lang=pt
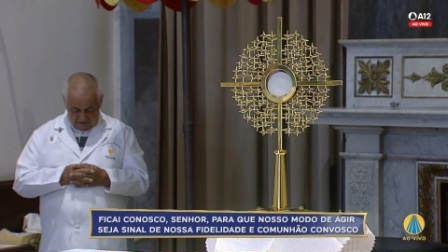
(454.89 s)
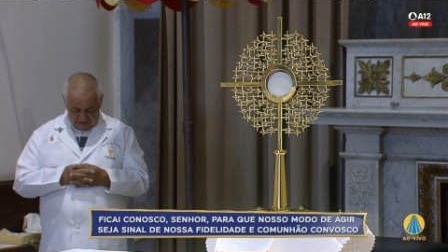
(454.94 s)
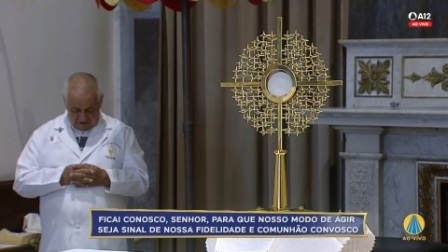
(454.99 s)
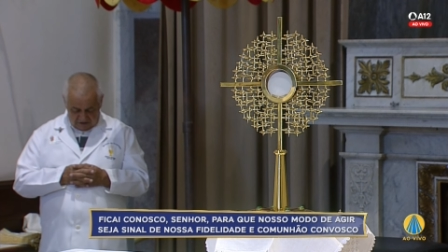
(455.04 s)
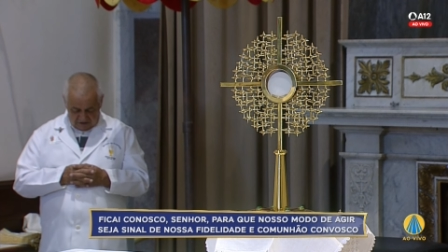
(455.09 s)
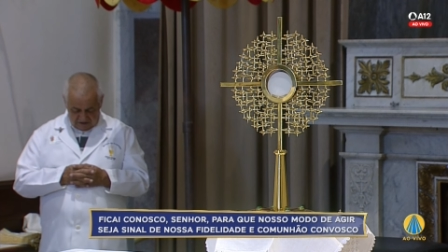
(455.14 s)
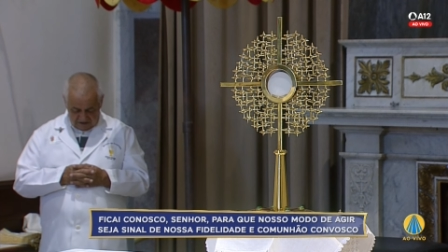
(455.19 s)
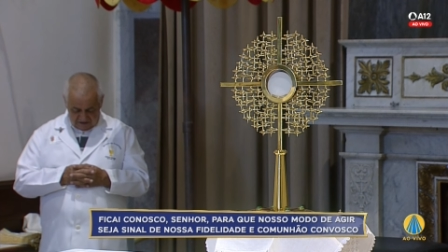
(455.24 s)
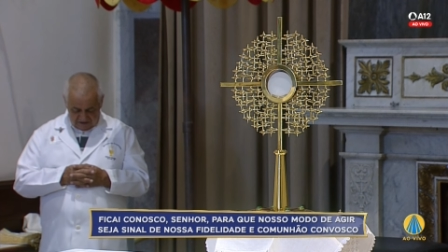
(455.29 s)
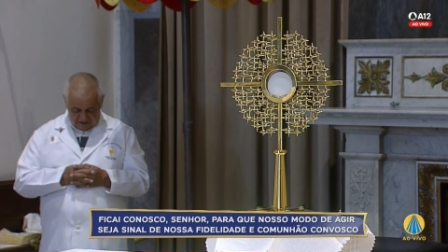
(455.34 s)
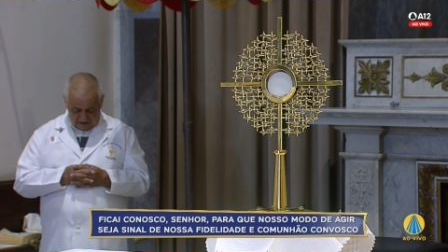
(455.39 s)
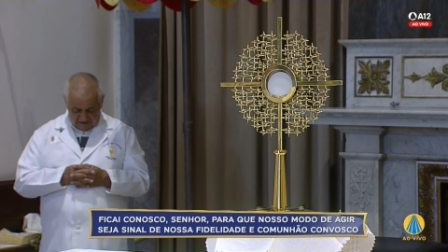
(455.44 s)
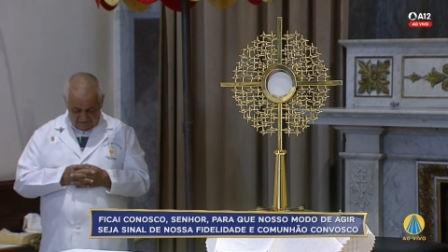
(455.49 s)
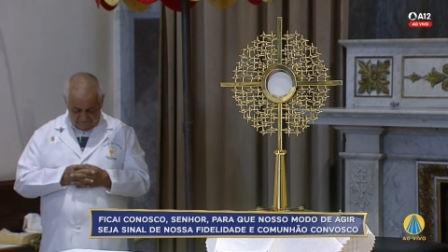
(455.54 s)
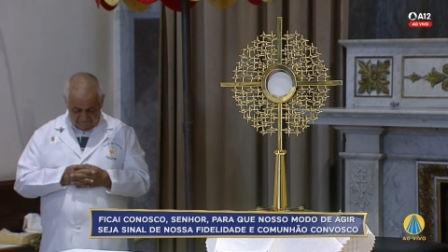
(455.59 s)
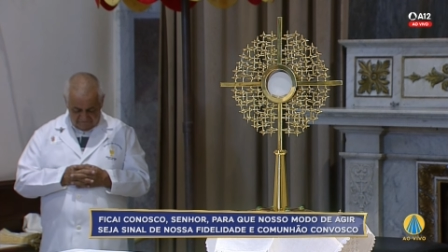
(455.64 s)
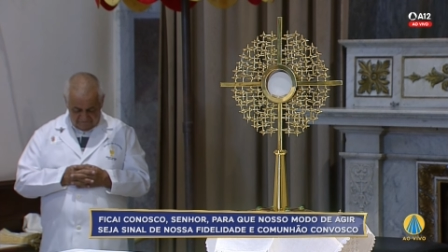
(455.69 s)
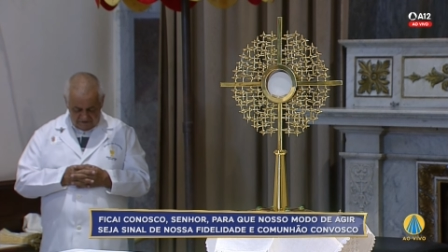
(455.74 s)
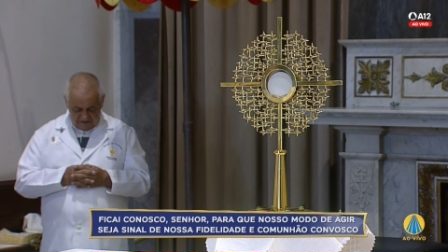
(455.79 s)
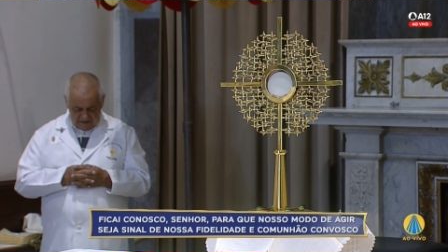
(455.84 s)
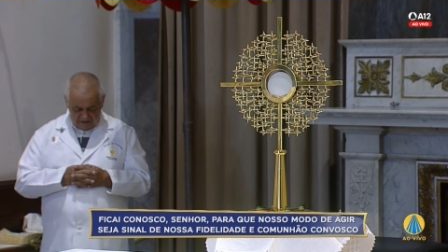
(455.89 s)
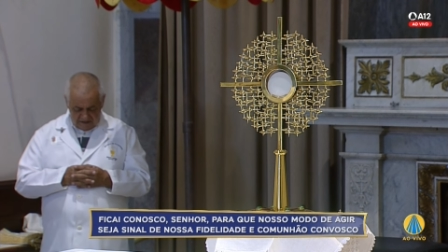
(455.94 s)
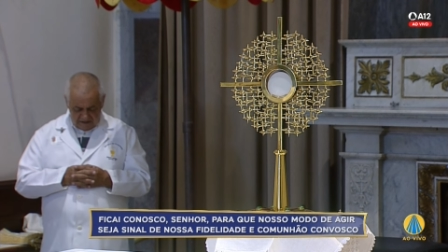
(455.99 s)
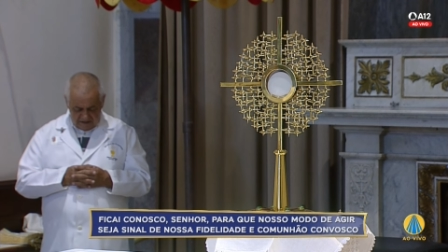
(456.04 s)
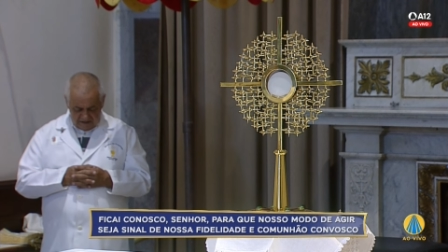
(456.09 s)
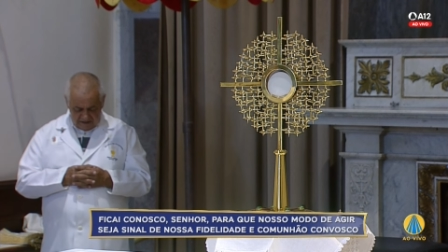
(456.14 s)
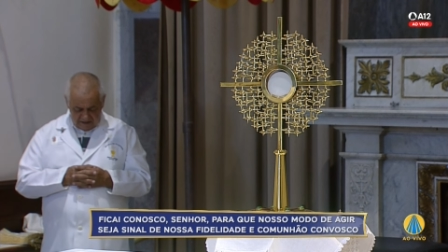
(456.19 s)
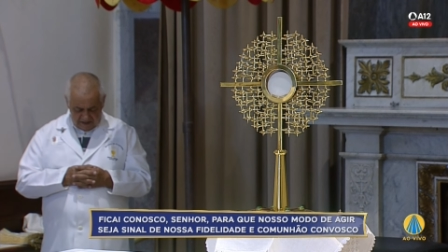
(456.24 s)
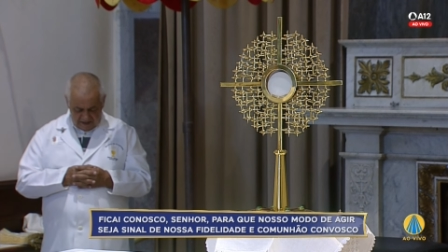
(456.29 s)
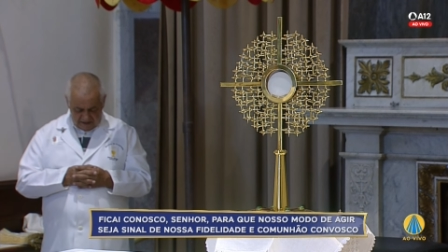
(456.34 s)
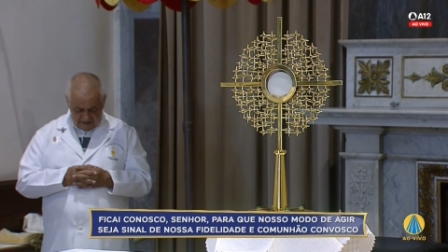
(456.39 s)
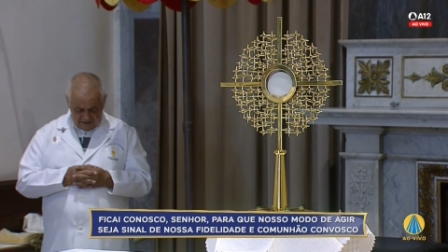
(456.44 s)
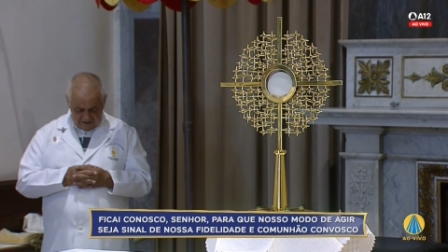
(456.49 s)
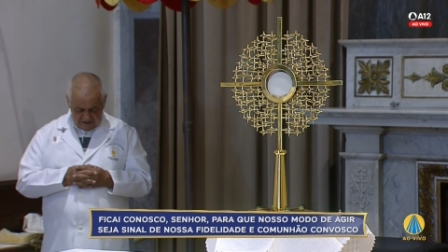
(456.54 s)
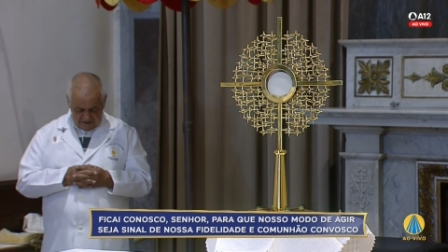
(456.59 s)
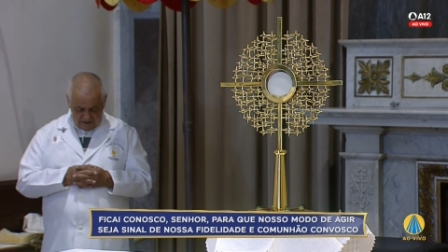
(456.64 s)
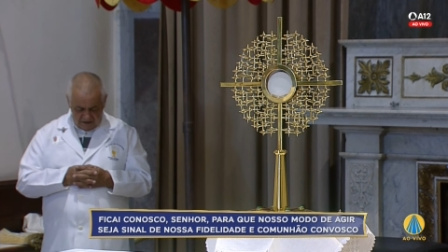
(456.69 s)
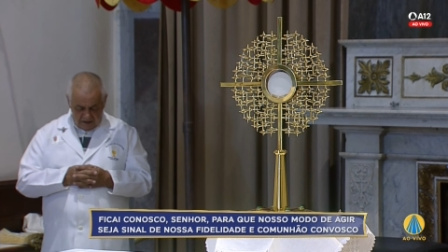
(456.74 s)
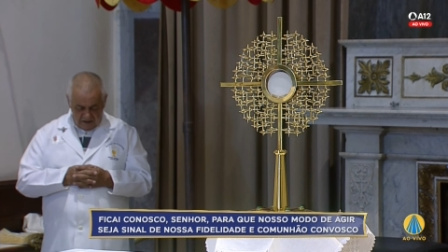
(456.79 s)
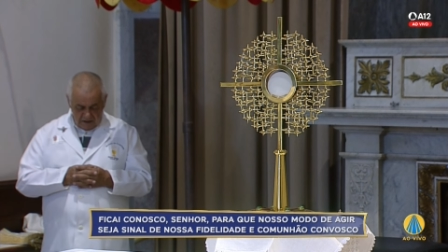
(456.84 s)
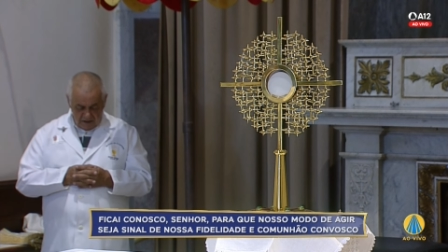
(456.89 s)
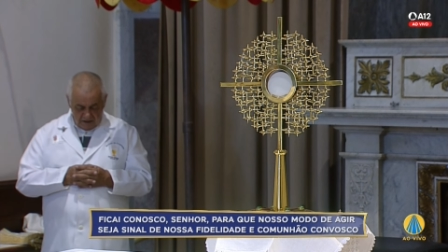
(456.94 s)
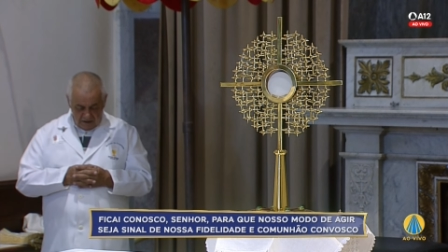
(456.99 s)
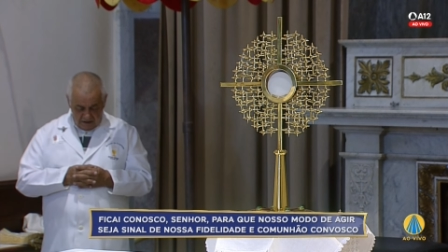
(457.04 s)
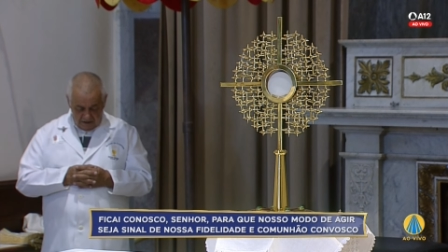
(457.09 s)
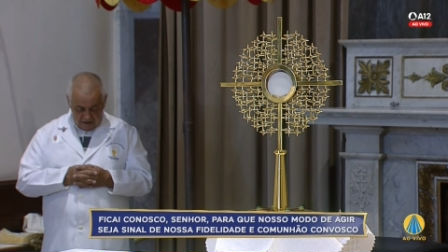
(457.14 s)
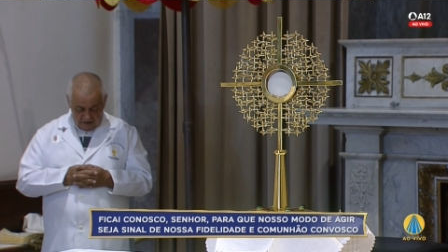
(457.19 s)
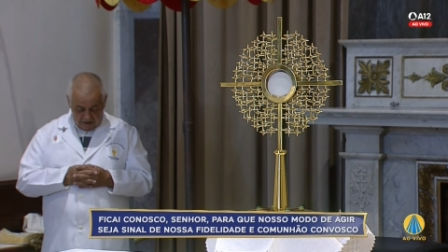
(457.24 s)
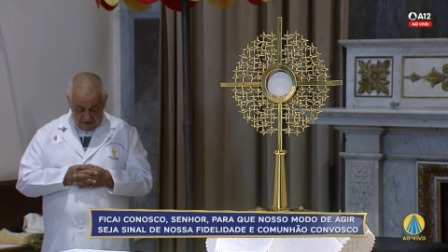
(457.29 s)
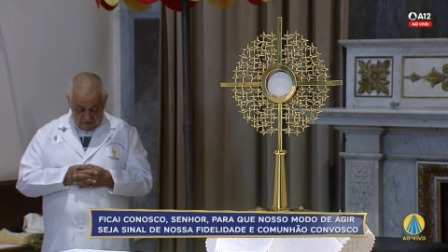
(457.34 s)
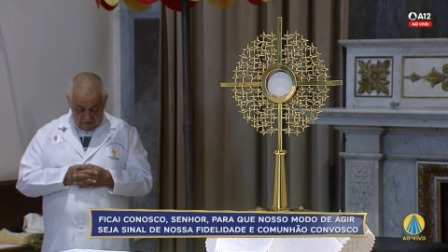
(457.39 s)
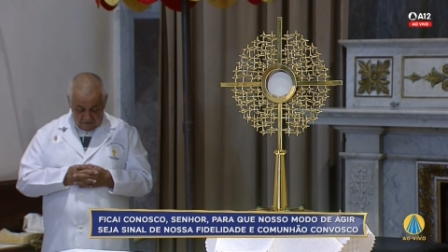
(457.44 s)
de nossa fidelidade e